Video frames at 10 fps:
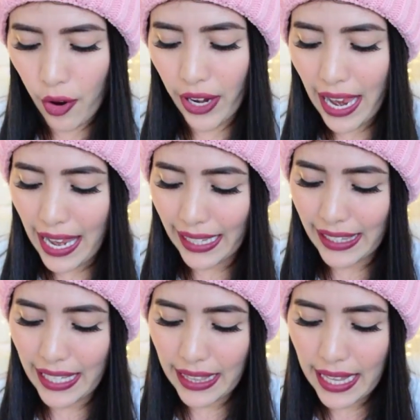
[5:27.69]
Ahora la
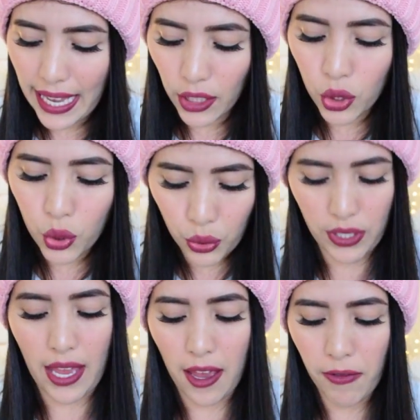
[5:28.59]
tienda To
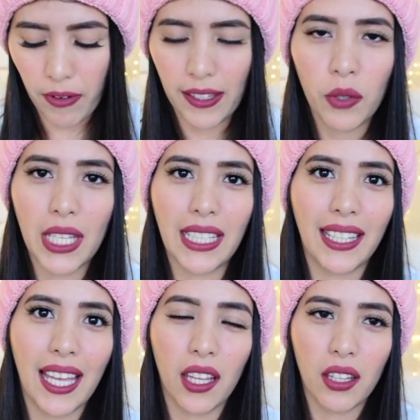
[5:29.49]
Safe. Esta es una
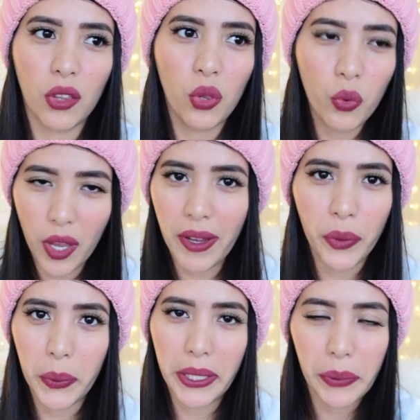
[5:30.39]
tienda nueva,
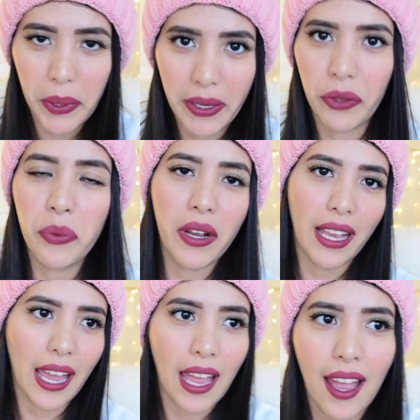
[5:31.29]
nueva, nueva.
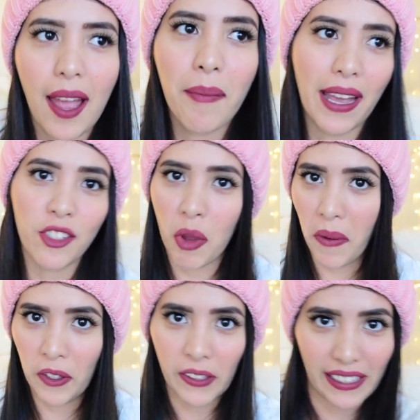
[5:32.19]
Nunca, jamás yo
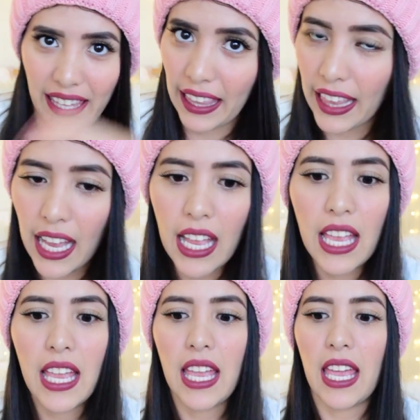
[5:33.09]
había visto esta tienda.
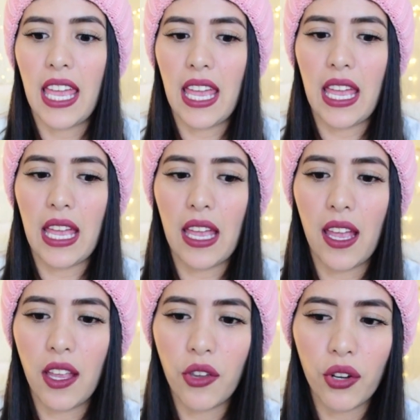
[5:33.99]
Eh,
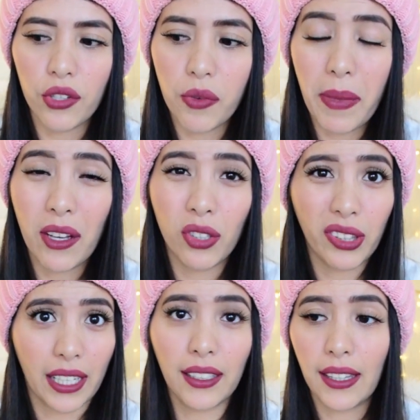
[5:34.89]
ellos me
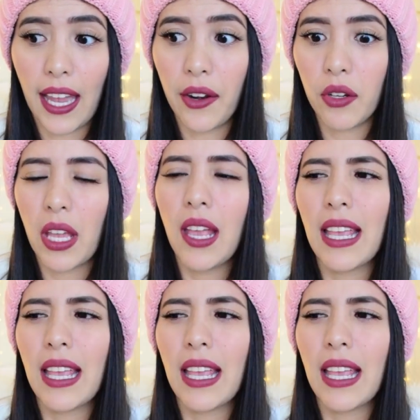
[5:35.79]
contactaron.